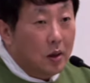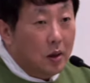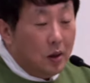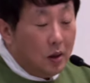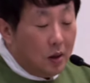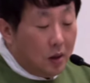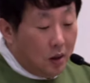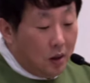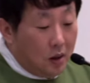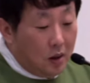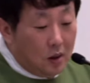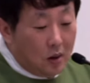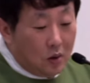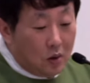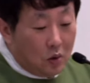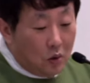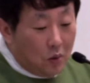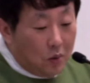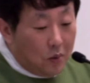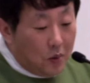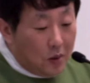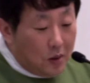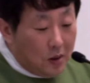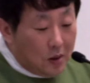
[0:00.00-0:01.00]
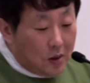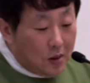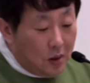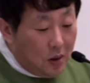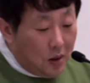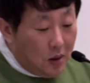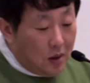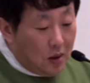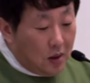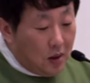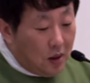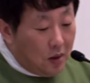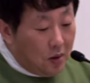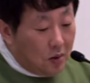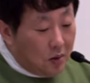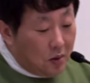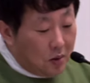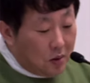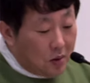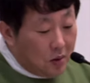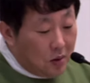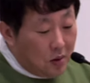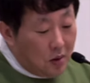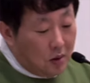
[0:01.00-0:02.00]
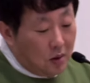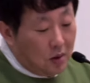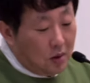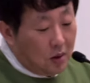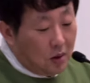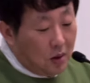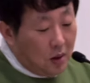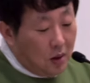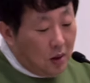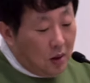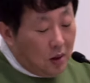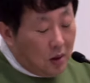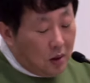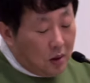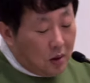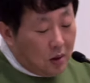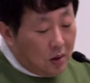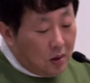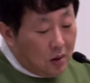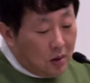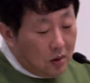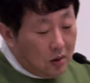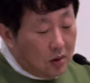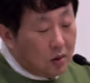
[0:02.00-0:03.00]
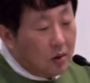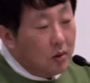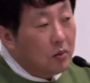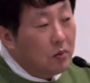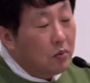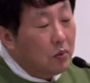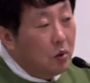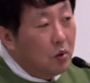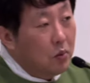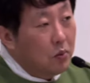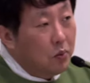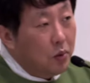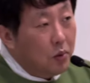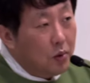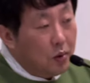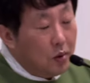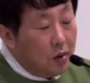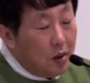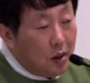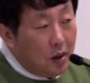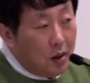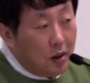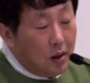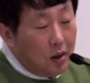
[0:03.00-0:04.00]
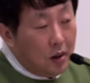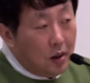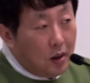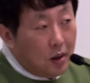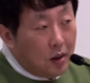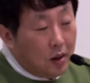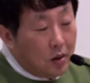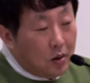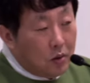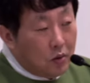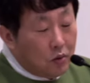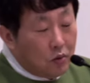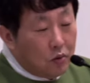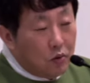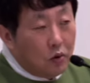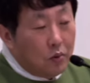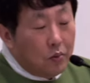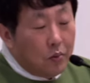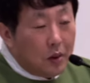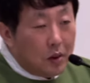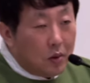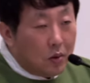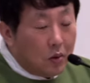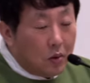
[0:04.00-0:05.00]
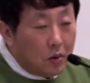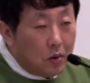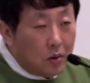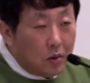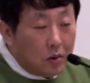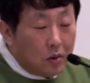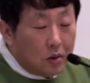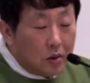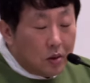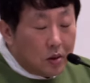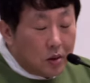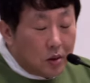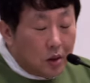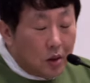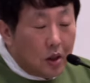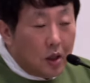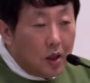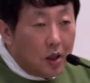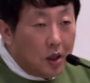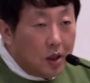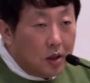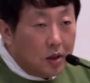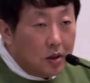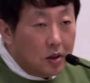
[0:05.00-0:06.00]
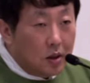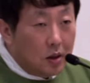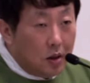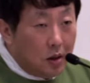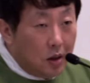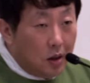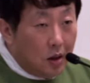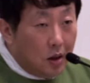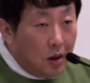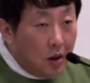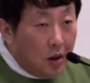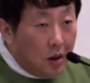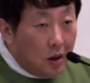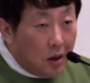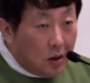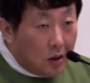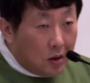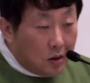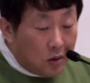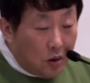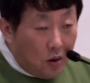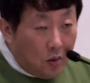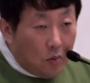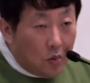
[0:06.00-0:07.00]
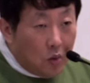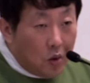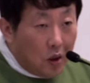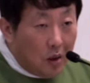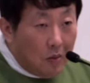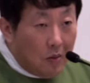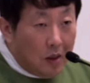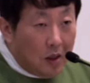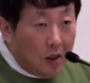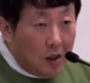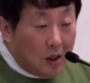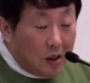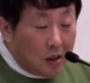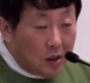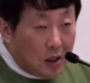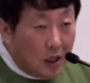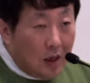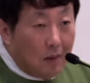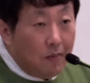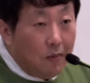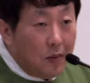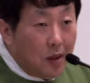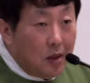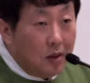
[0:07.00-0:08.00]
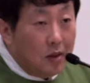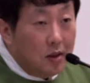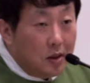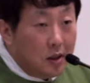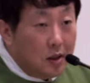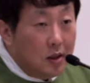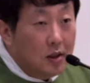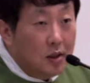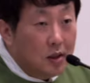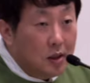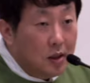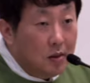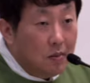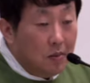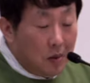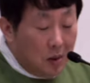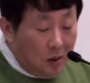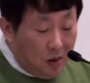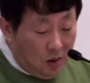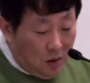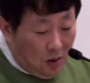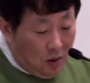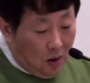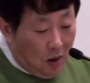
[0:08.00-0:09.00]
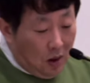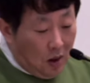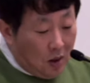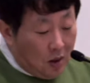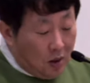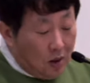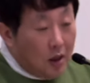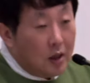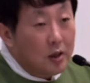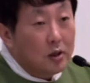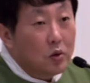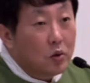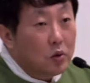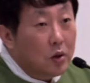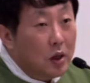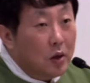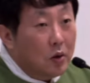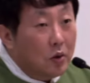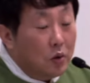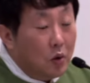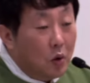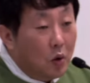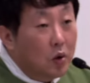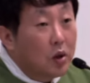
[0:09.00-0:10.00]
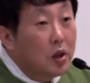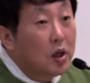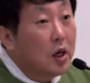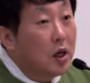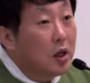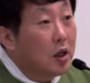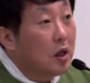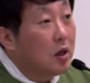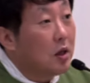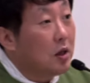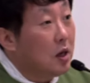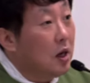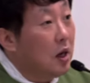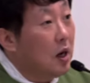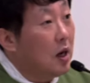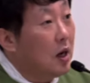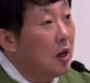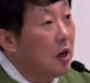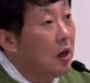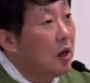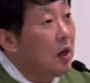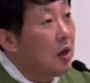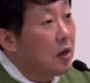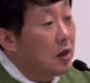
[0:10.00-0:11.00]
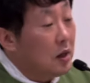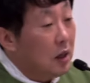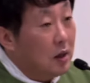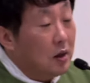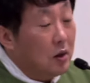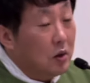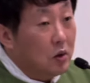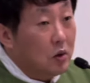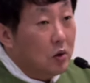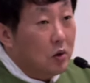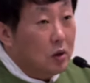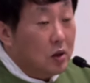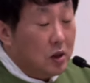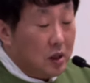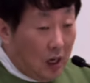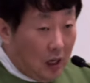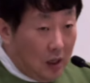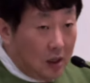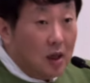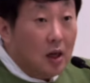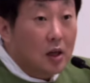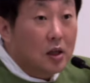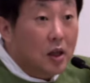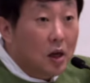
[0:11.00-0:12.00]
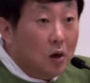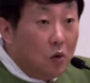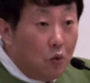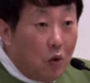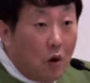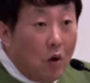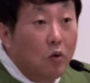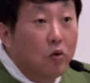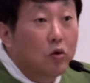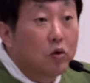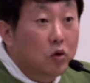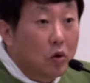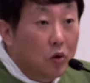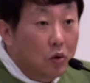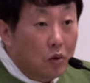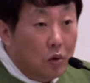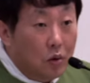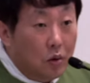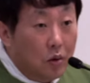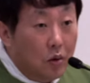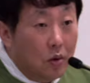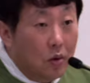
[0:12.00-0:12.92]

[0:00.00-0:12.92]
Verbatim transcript: 이 교본에서 얘기하는 것은 그 몽포르의 누도비코 성인이 쓴 그 성모님에 대한 참된 신심을 레조 단원들 어떻게 되느냐 그냥 달달달 외울 정도로